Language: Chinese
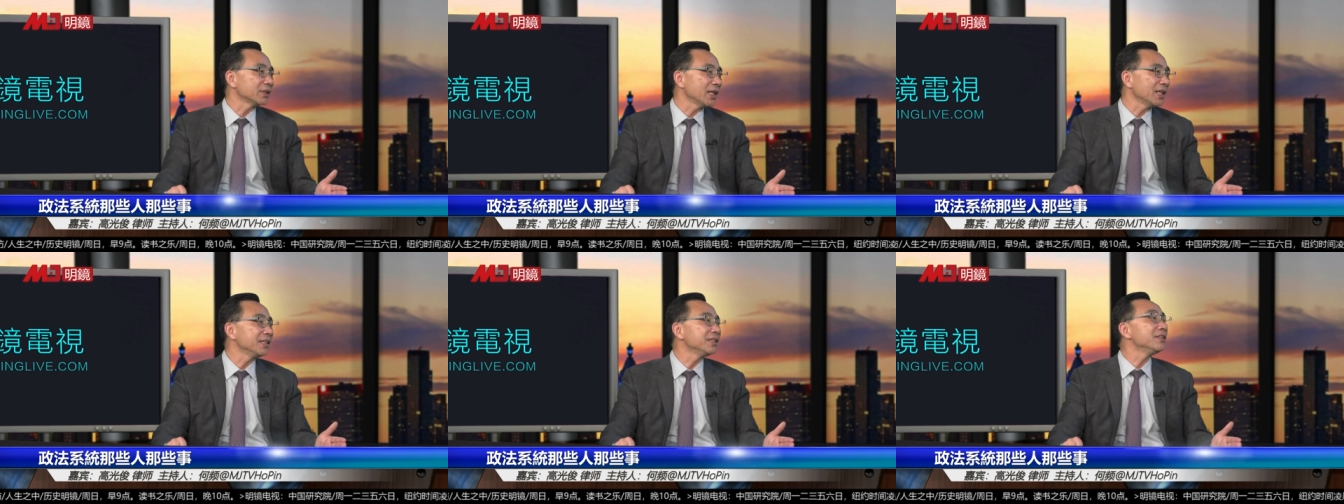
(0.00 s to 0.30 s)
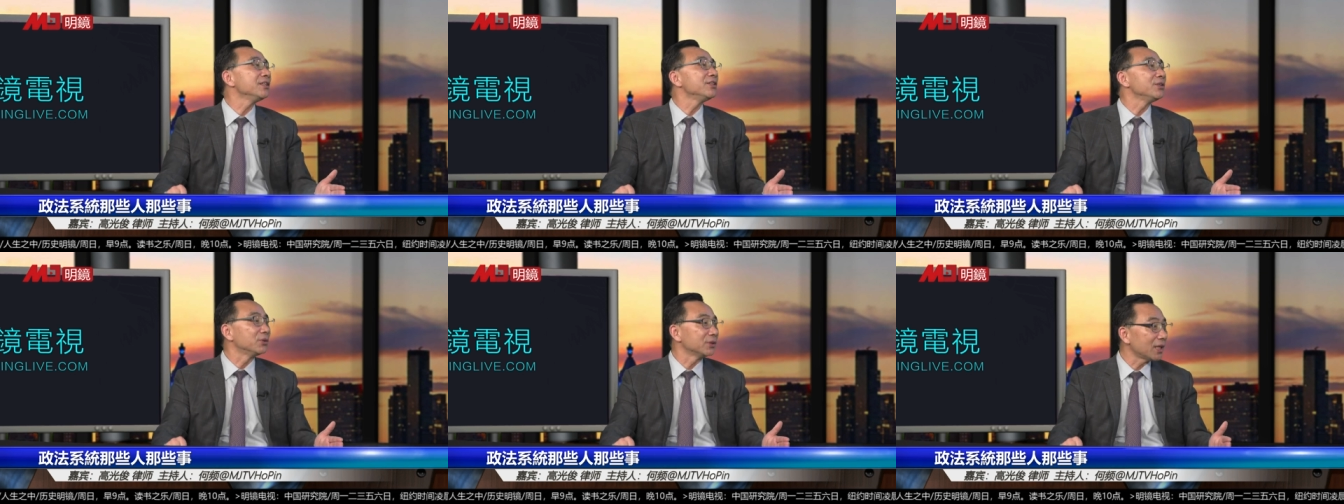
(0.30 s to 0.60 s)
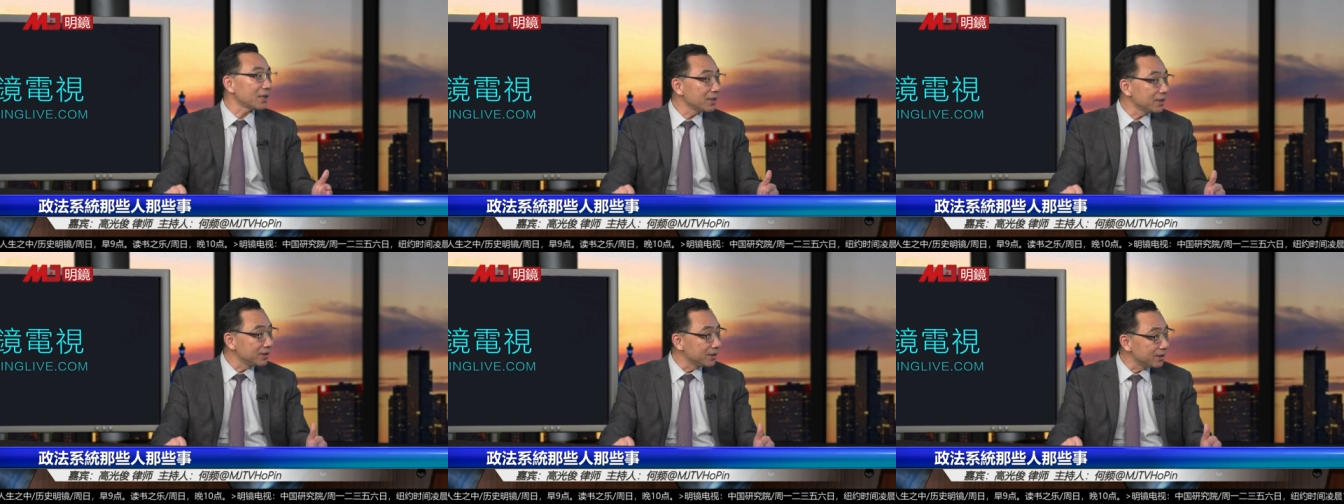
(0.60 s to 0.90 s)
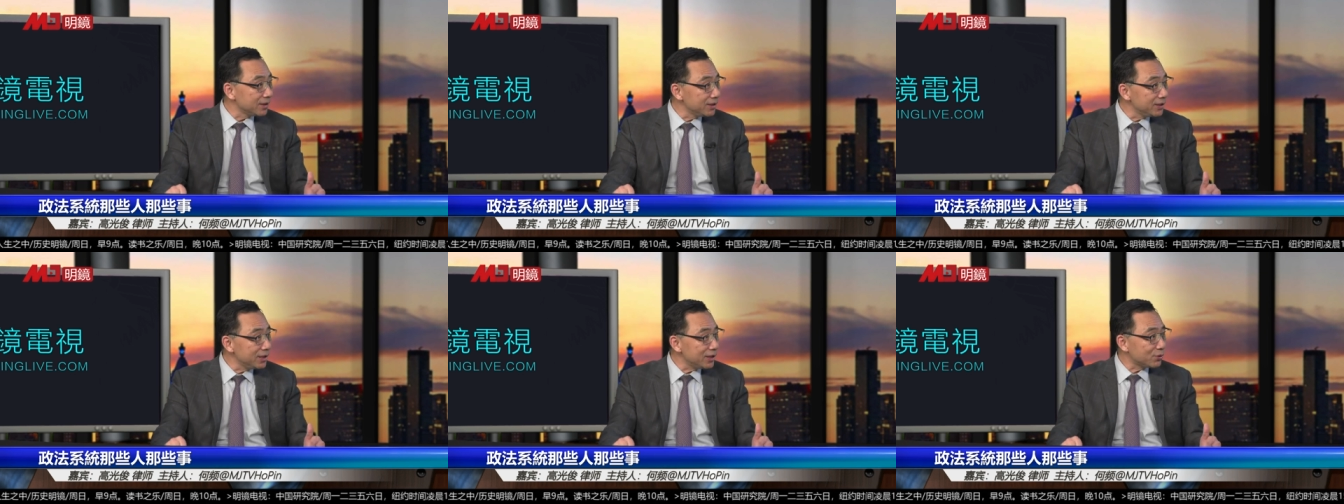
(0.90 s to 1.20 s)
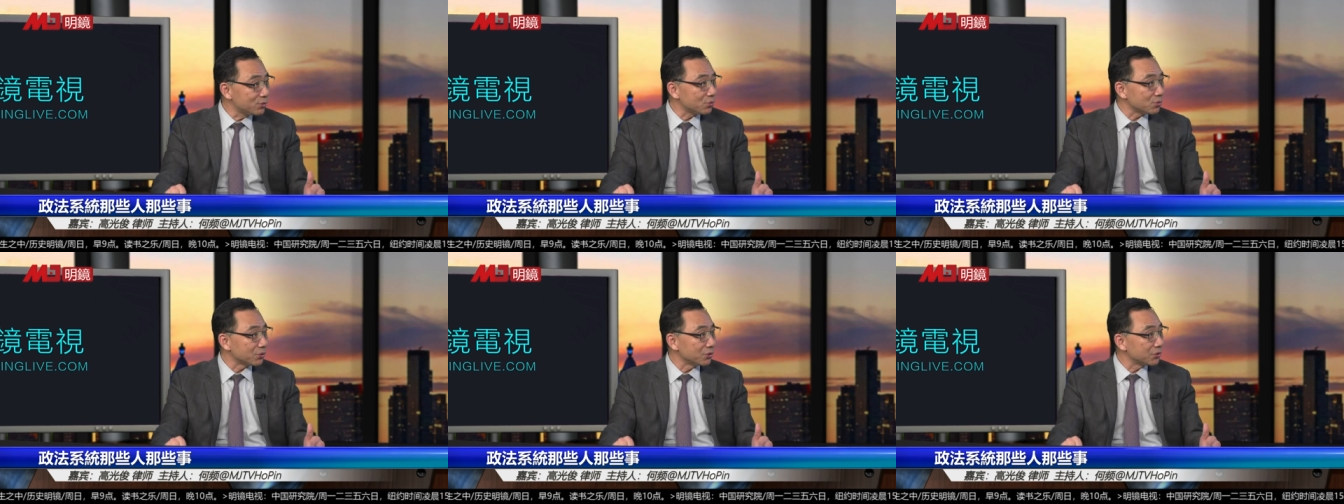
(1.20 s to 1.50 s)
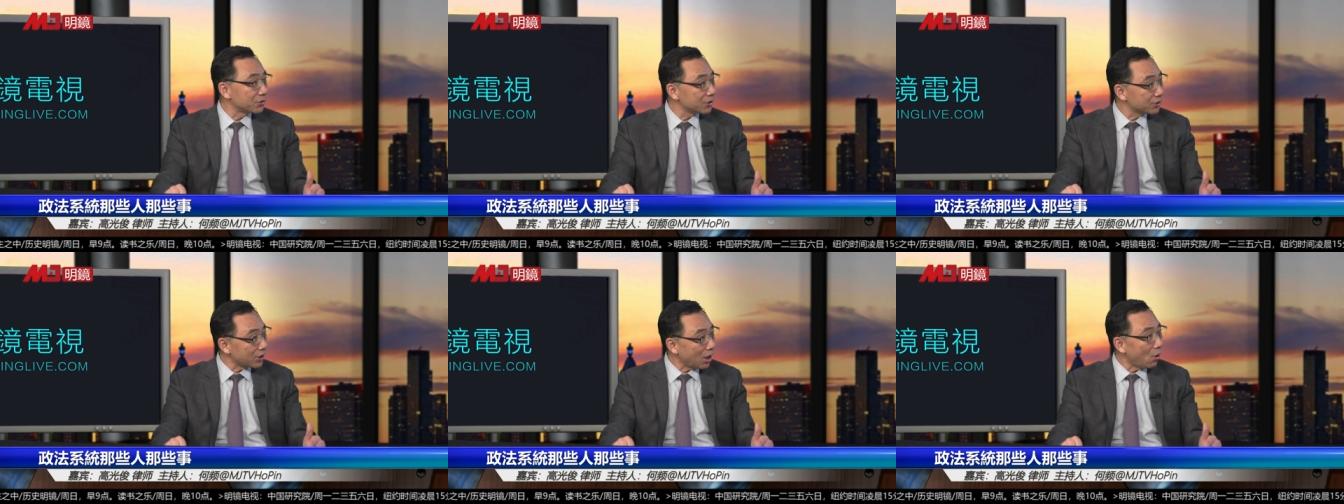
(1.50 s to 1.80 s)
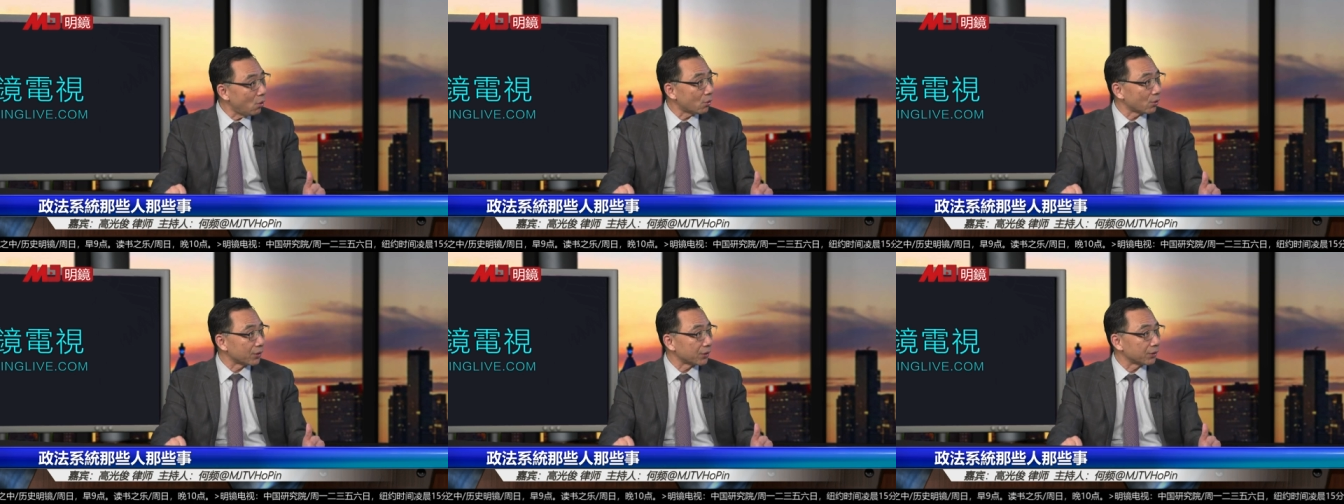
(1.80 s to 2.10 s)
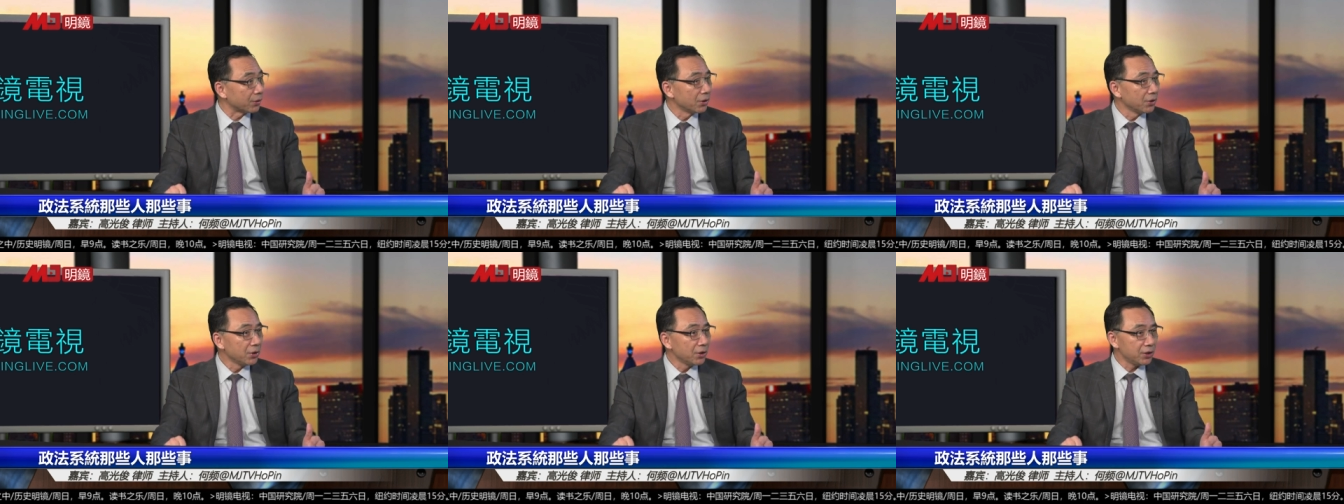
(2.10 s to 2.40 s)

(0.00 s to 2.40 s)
他一定有他的一个依据，有这道理。